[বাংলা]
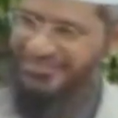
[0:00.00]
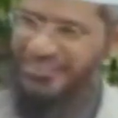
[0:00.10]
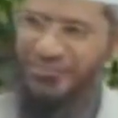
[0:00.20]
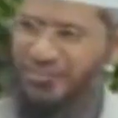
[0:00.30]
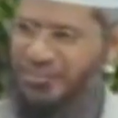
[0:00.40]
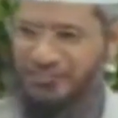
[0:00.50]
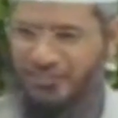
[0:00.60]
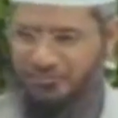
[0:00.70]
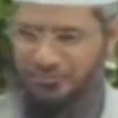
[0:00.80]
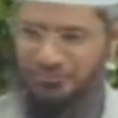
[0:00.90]
এ হচ্ছে
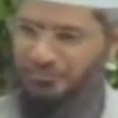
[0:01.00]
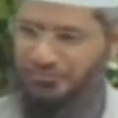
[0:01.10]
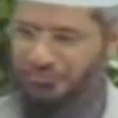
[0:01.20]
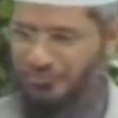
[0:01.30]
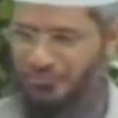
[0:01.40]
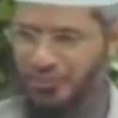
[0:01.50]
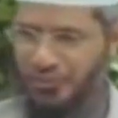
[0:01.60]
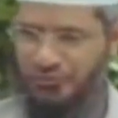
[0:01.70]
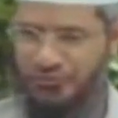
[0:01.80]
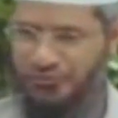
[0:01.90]
পবিত্র
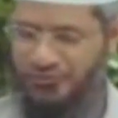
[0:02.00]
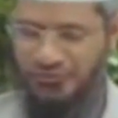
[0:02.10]
কোরআনের